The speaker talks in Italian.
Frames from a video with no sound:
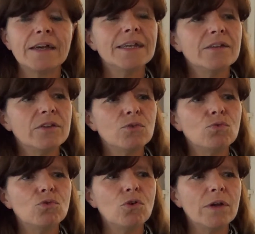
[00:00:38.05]

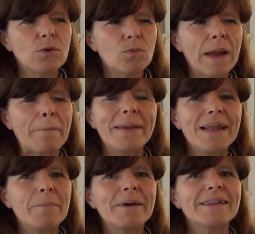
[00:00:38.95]
Innanzitutto una
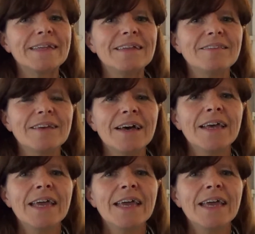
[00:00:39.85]
bella partenza